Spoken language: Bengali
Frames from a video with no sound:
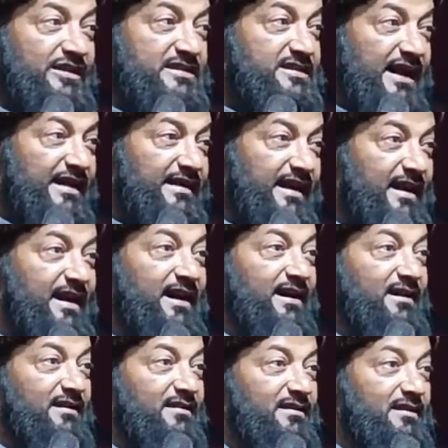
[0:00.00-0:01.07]
আর সরতে চায় না
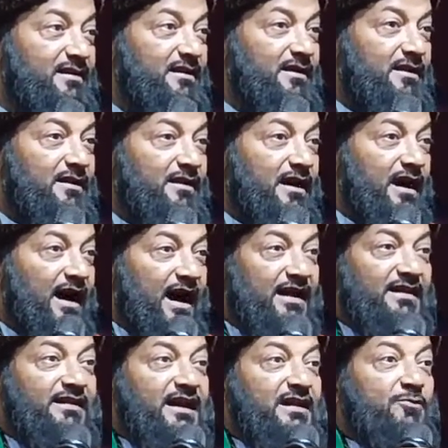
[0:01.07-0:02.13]

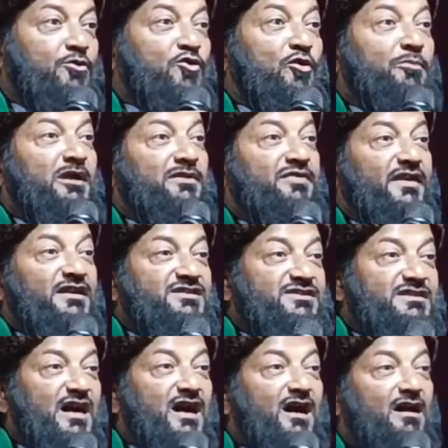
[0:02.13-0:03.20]
আল্লাহর হুকুমের
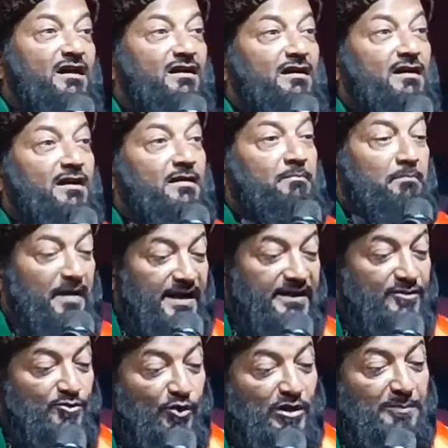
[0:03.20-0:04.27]
ফারিস্তা
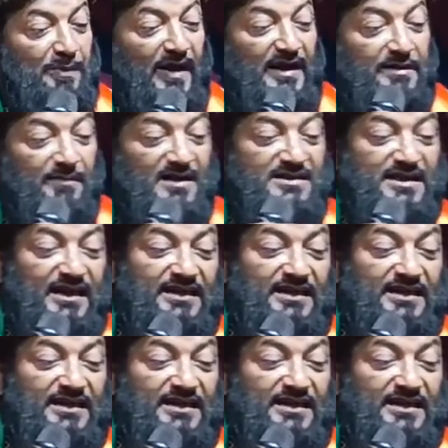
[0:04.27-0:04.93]
মায়ের দুই পায়ের